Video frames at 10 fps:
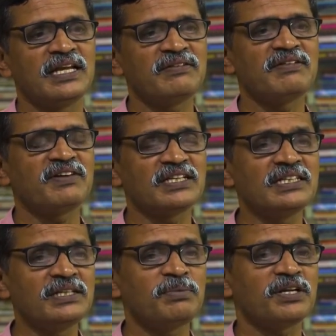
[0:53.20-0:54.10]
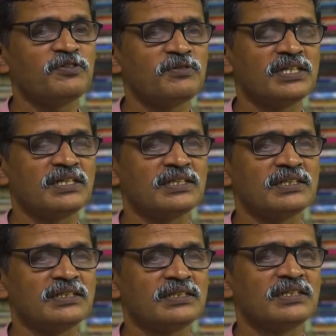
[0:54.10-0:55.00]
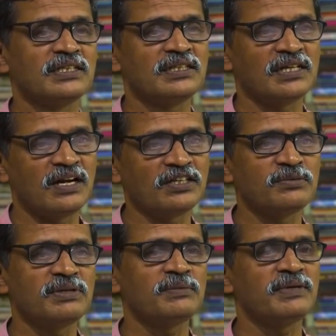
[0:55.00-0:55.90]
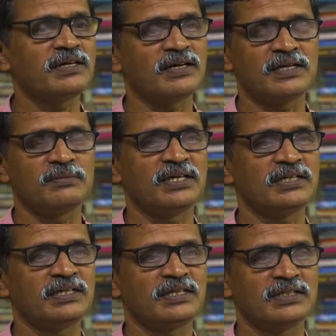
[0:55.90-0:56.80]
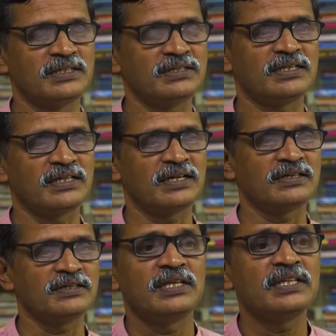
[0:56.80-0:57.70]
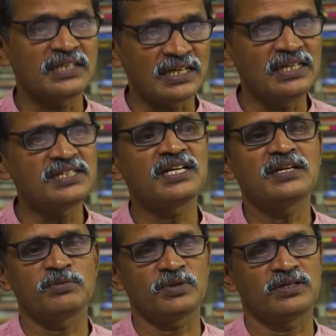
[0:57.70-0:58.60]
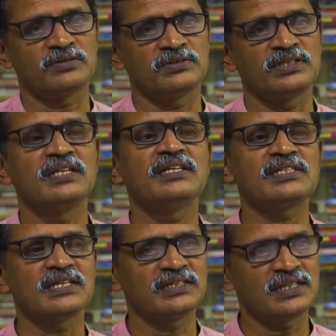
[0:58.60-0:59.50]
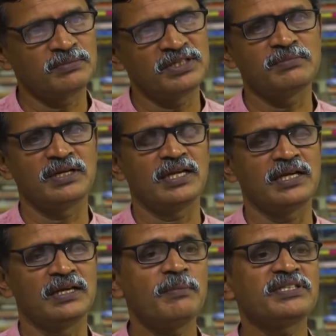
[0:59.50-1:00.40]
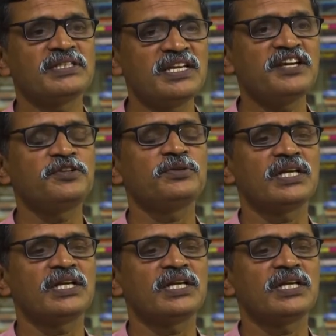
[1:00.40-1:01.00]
எனவே வதந்தி பரவுவதற்கு இந்த நான்கு பேருமே காரணமாக இருந்திருக்கிறாங்க இது தன்னெழுச்சியான போராட்டம் எந்த சங்க தலைமையும் இல்லை அப்போ சிஐடியு